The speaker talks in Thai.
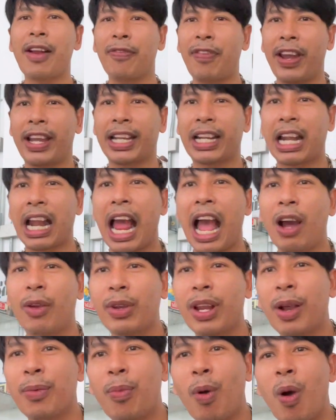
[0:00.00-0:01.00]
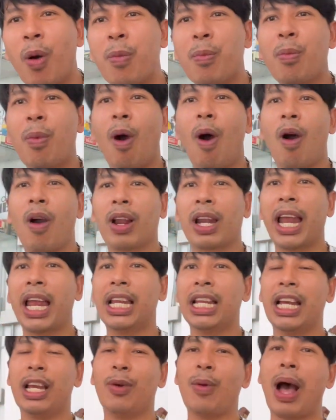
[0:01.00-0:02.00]
แฟลตกราวเนี่ยผมบอกได้
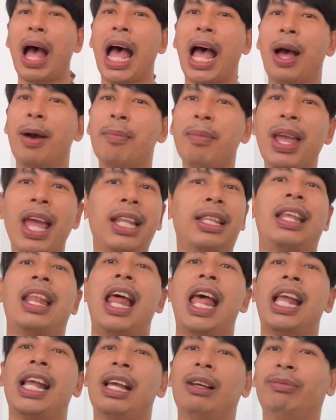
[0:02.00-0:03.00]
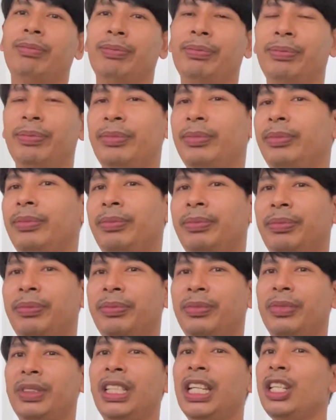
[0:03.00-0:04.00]
เลยว่าไม่อันตรายครับ
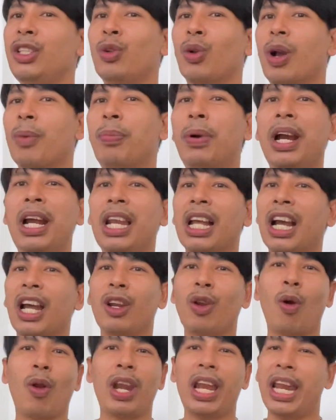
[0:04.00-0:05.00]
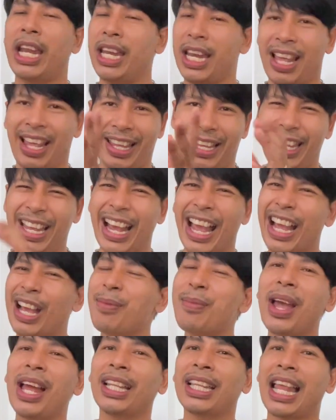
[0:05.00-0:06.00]
ยืนอยู่กับพื้นแล้วกระโดดเล่นเนี่ยยังไงก็
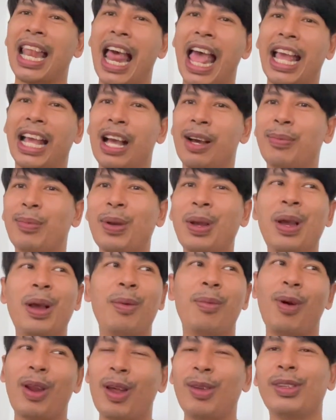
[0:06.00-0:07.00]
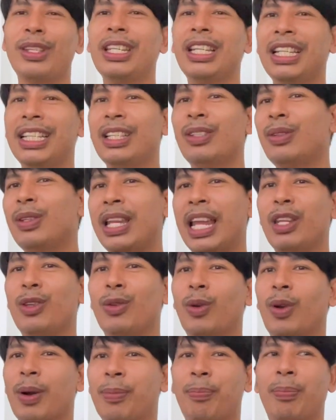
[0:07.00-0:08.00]
ไม่อันตรายครับ เพราะเรายืน เล่นอ
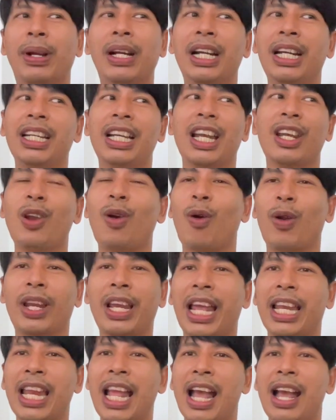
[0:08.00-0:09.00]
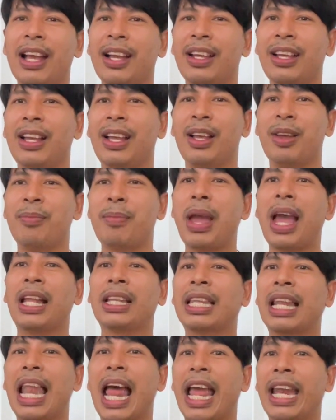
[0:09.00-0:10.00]
ยู่กับพื้นกระโดดแค่เนี้ย ไม่อัน
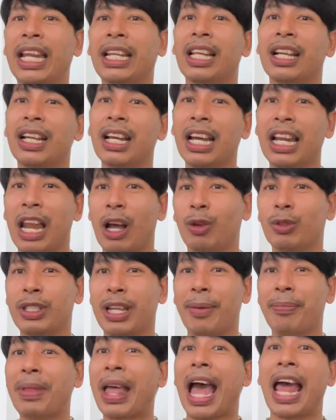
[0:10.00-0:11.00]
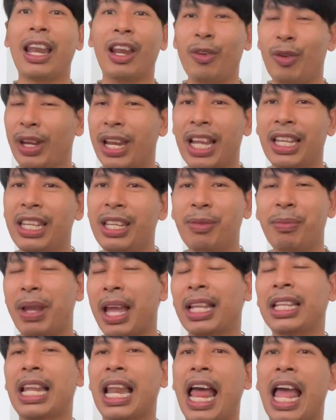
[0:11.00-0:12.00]
ตรายนะ ถ้าเกิดเราชำนาญแล้วด้วยนะยิ่งไม่
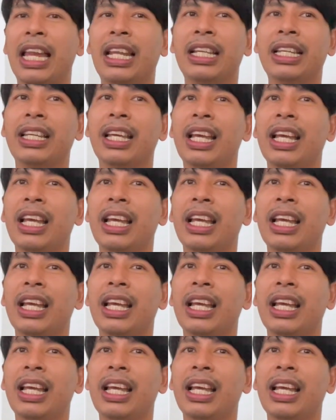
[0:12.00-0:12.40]
อันตรายเลย